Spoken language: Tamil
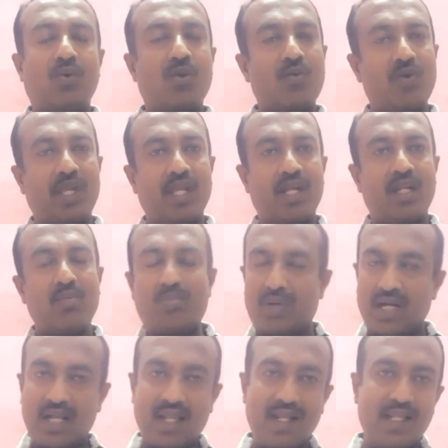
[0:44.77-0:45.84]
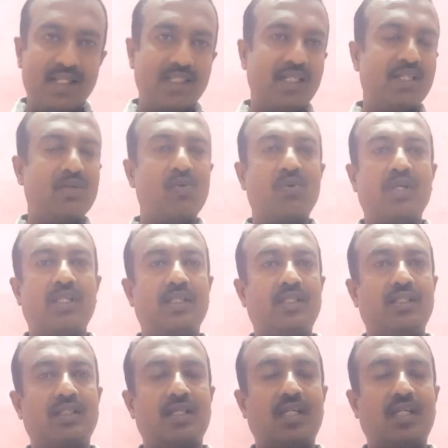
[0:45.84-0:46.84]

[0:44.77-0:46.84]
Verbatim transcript: ஒரு வகையான பாறையிலேருந்து எடுக்கக்கூடியது